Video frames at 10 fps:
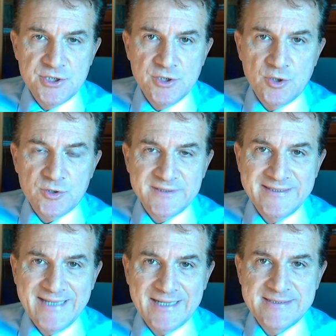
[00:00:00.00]

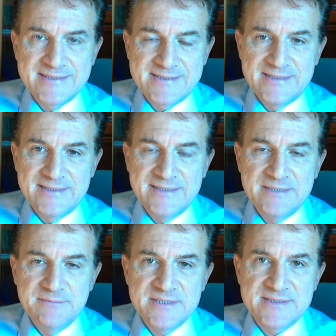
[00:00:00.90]
ordinanze di
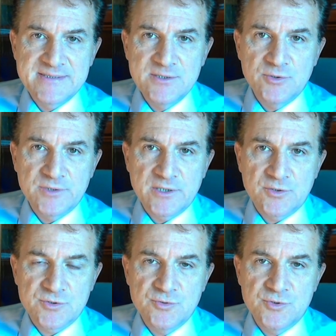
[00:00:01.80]
dimissione
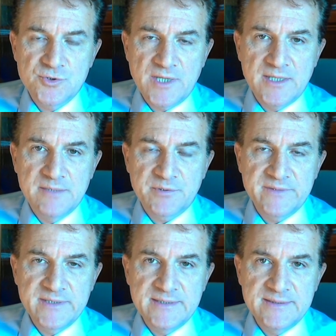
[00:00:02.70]
costituzionale
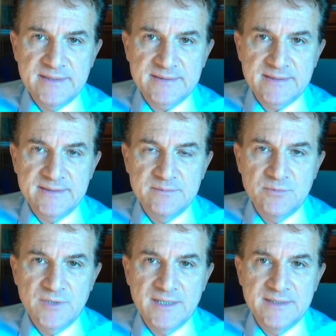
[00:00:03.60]
provenienti da tre
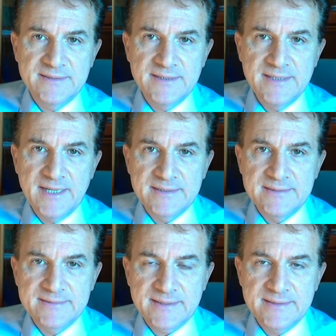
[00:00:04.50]
tribunali
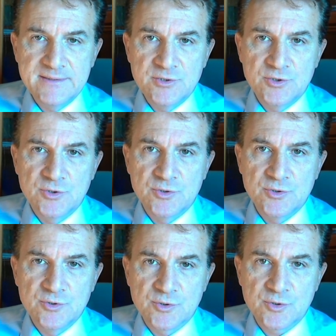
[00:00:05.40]
italiani, Trento,
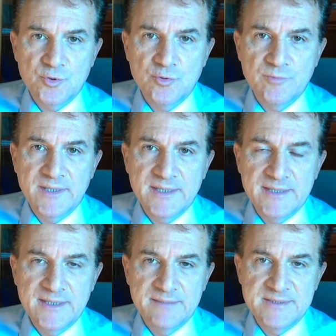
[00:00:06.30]
eh, Roma
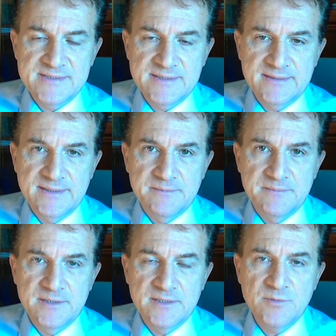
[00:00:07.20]
e la Mezzia
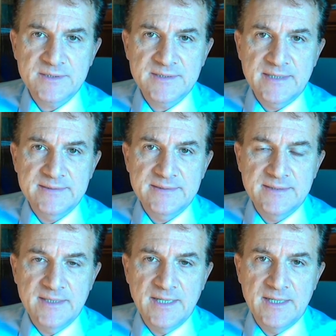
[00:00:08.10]
Terme,
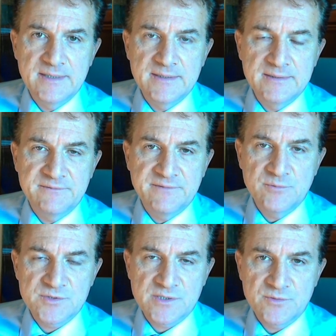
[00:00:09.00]
riguardante la eh,
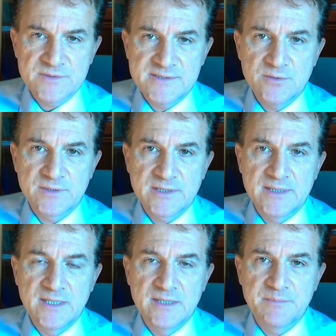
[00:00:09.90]
famosa questione
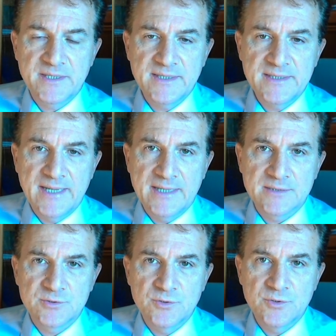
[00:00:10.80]
del
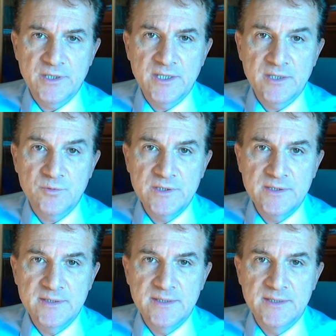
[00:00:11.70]
precariato e
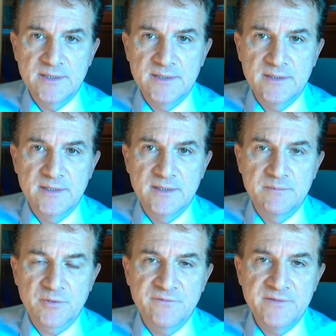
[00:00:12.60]
quindi i
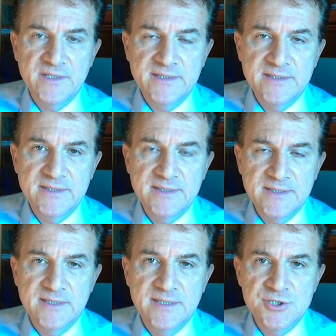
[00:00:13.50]
profili
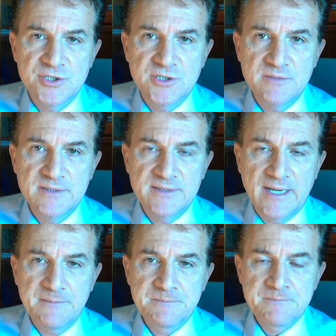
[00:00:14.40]
di illegittimità